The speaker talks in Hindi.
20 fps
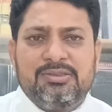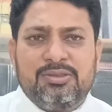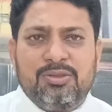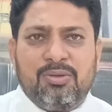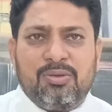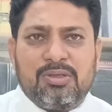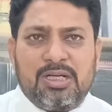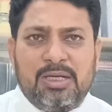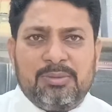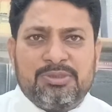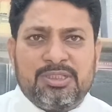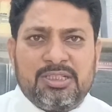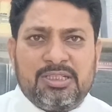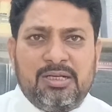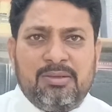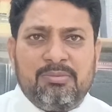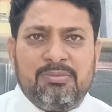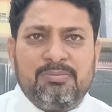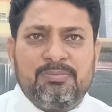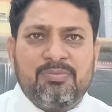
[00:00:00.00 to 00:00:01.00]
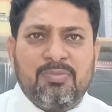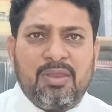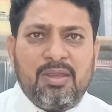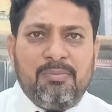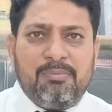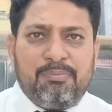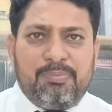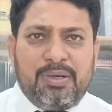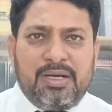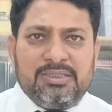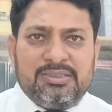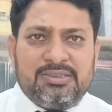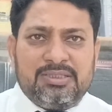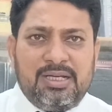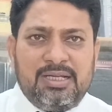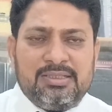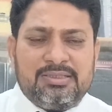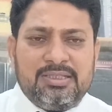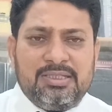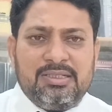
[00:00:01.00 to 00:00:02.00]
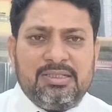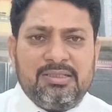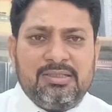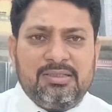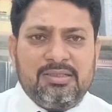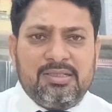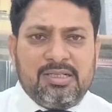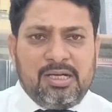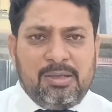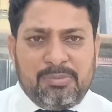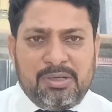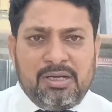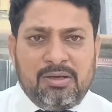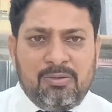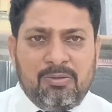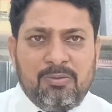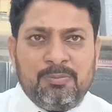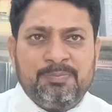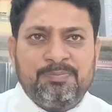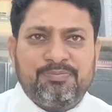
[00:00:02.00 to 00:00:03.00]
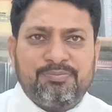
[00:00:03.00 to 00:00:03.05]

जो कम से कम पाँच साल से कम ना हो